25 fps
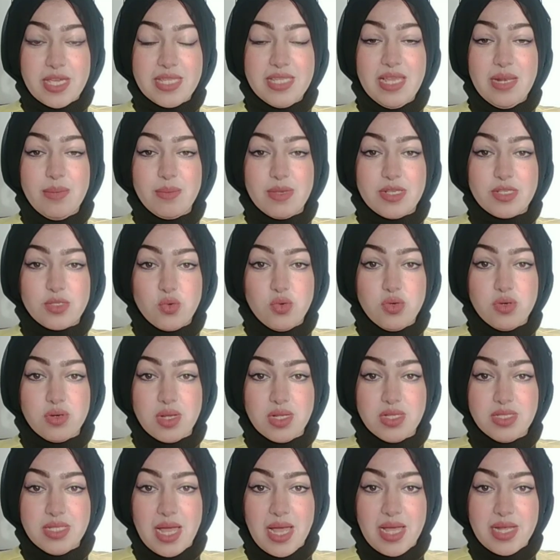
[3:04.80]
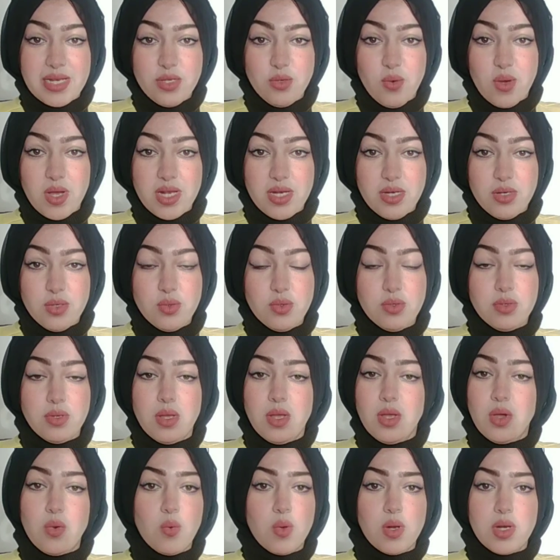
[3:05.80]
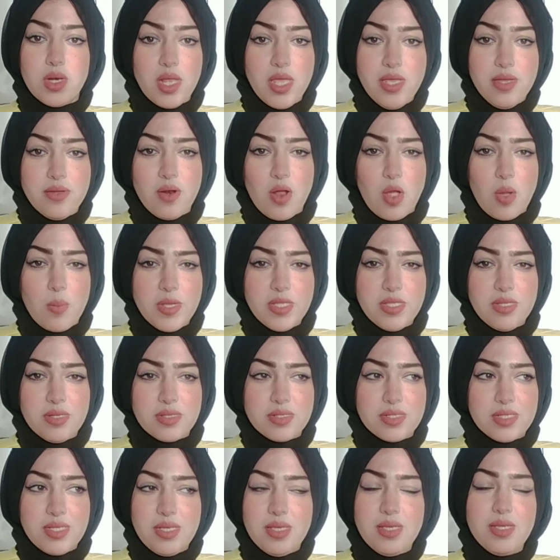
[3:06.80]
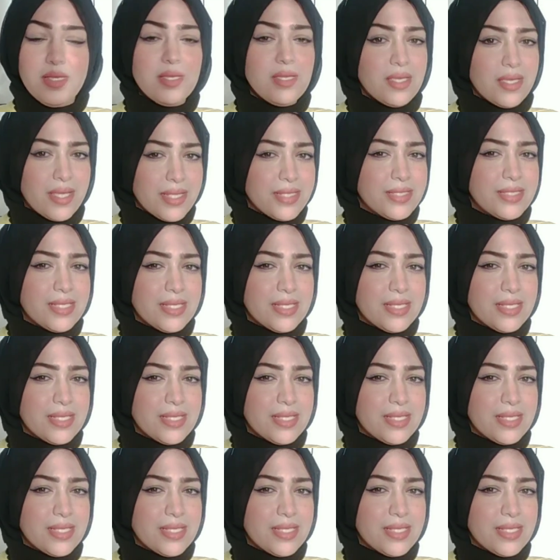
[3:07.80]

كده المسؤول رد عليه وقال له والله رغبتك دي يعني